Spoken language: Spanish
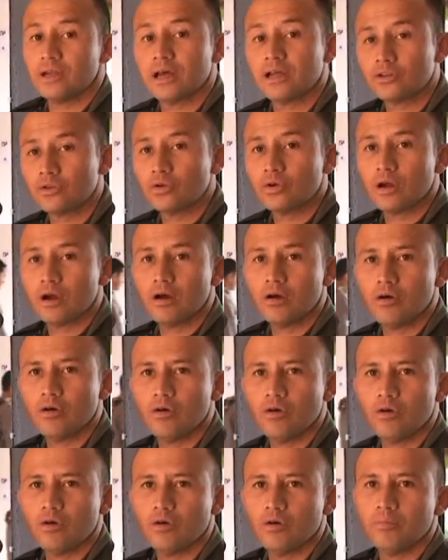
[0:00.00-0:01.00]
les ha
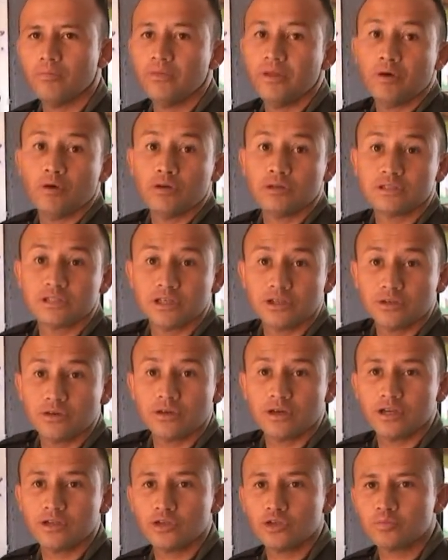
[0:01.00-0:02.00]
tocado de
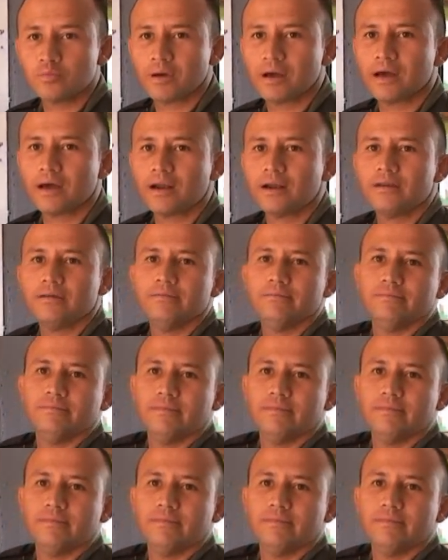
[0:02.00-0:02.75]
bolsillo de ellos pagar